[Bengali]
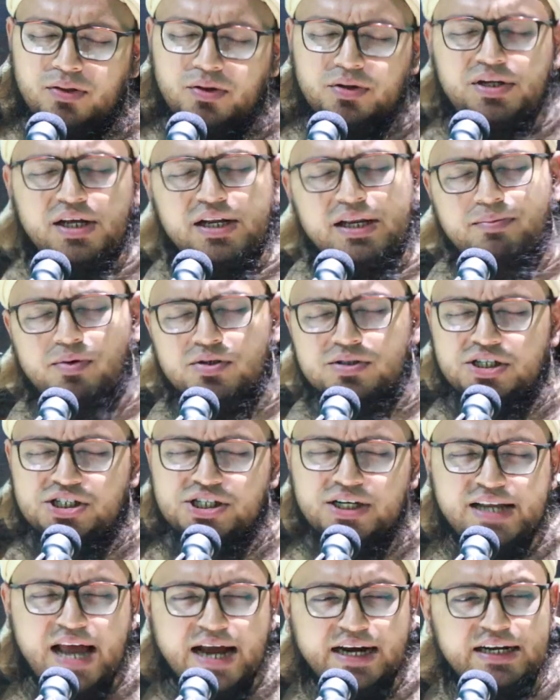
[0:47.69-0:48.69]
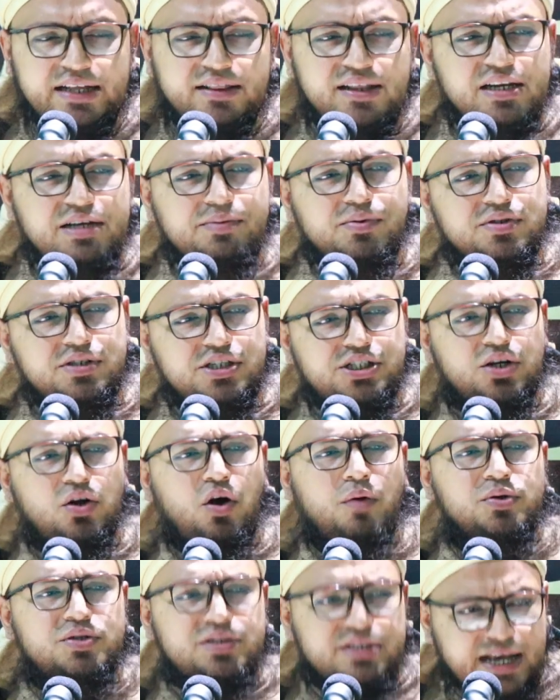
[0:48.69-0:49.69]
তো দিনী মজলিসে ডাকলে দিনী
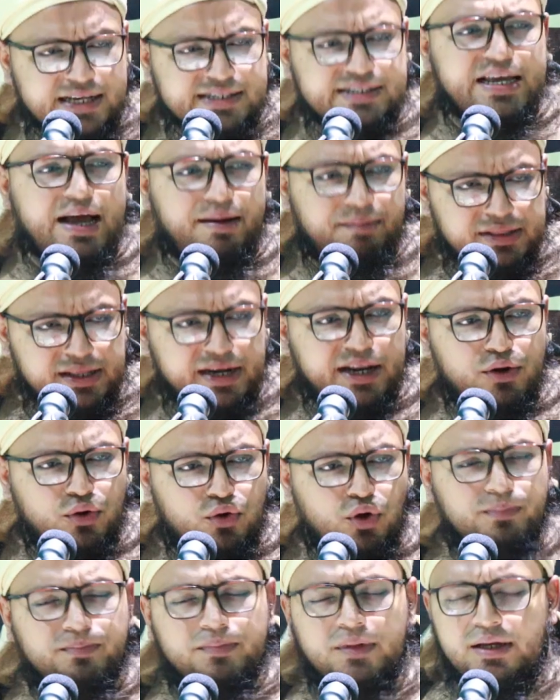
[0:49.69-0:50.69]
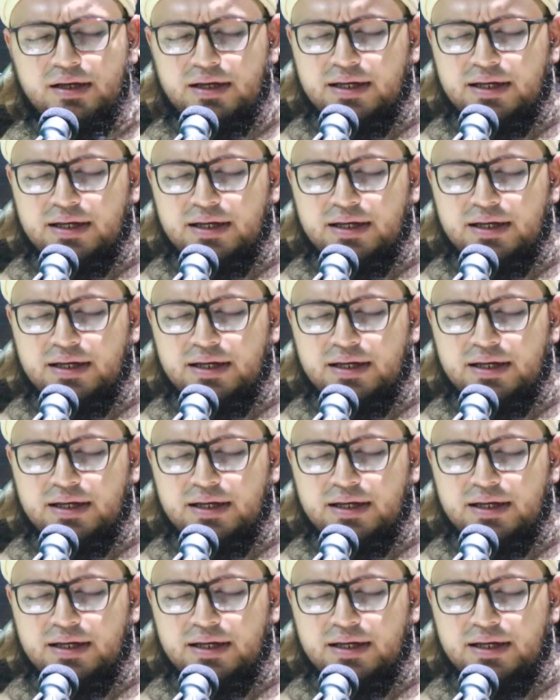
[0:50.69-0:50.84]
মজলিসের অবস্থা আজকে আমাদের এরকম